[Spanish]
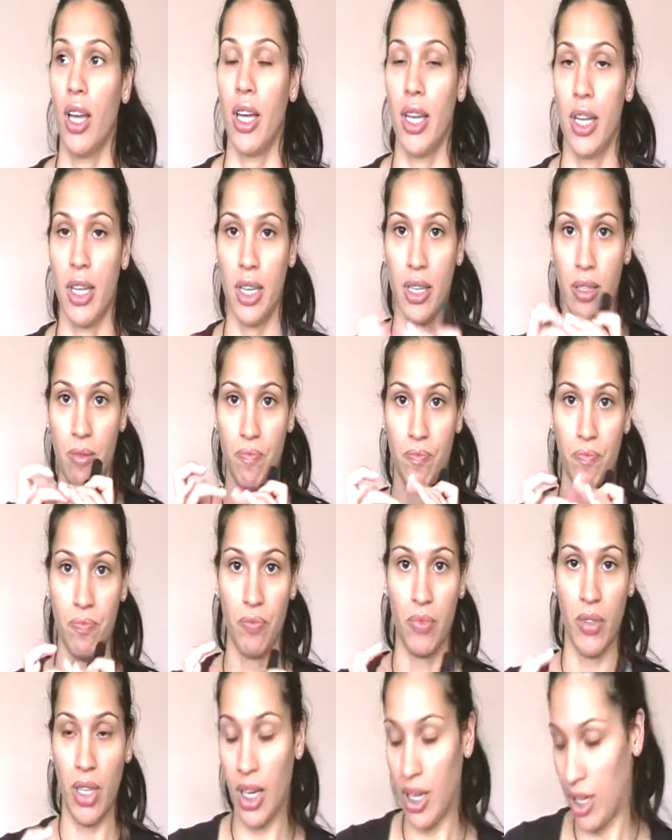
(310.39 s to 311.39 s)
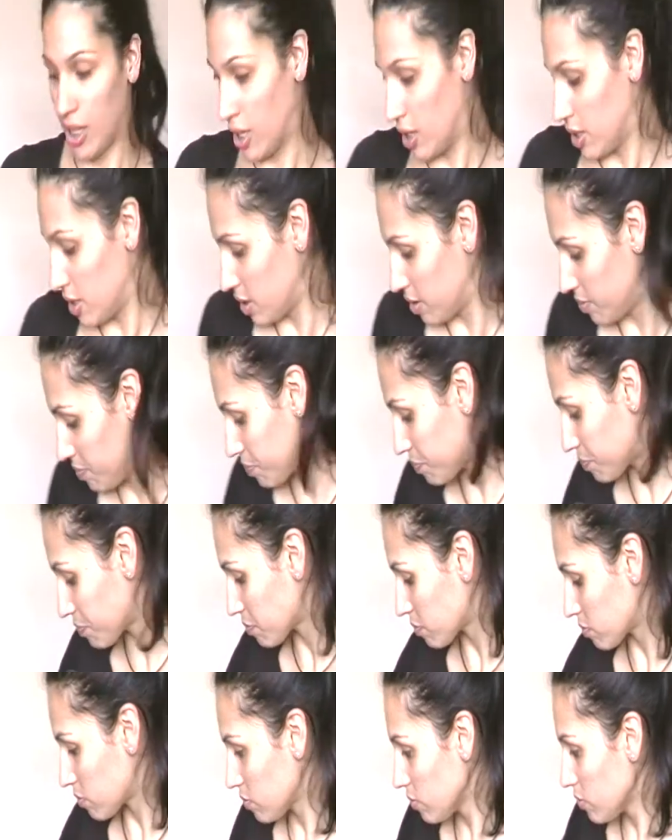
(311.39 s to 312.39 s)
Eh, mm,
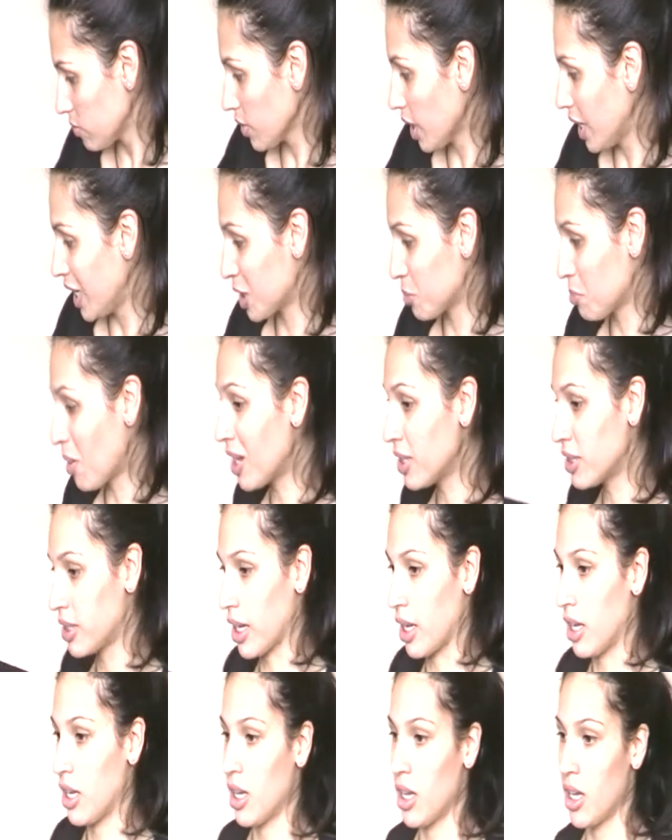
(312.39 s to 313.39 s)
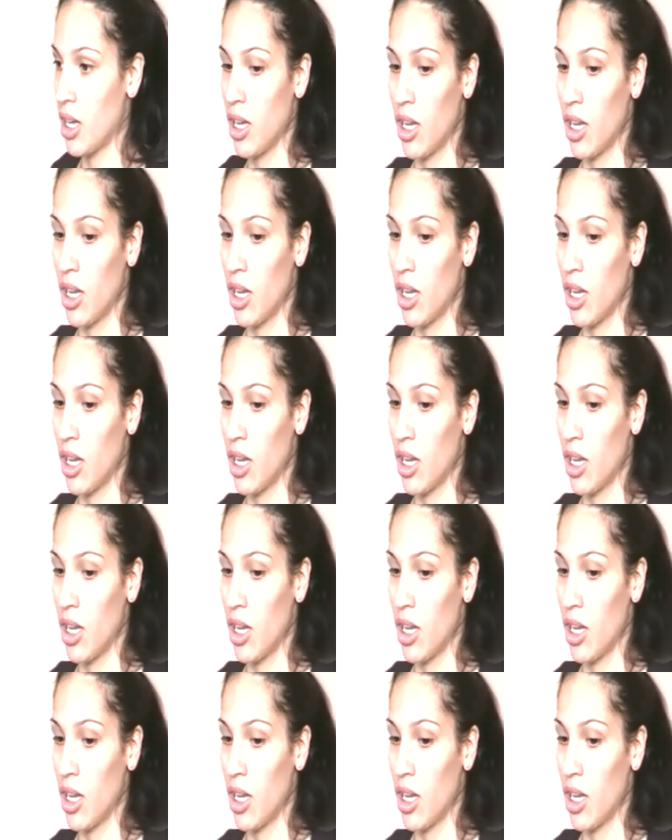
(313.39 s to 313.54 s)
el esmalte,